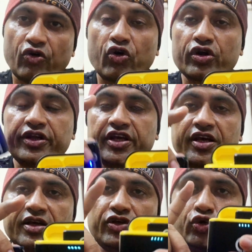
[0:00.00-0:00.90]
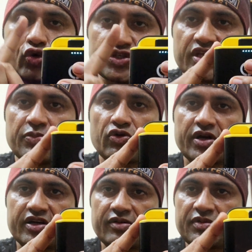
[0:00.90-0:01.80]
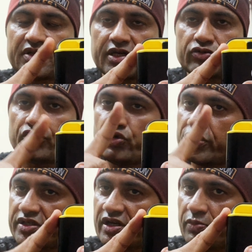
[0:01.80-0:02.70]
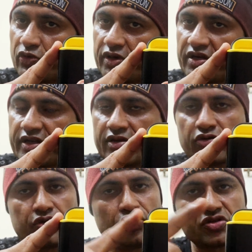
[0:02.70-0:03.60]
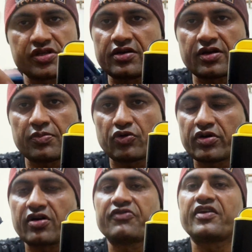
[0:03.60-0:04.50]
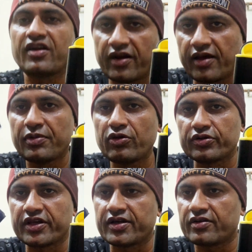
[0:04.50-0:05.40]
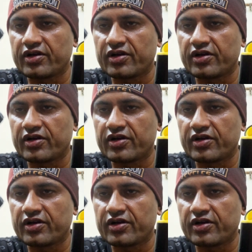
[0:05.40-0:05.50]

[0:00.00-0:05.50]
और ये यूएसए प्रोडक्ट है मैं बता दूँ यूएसए का प्रोडक्ट है और यूएसए का प्रोडक्ट काफ़ी रिलायबल होते हैं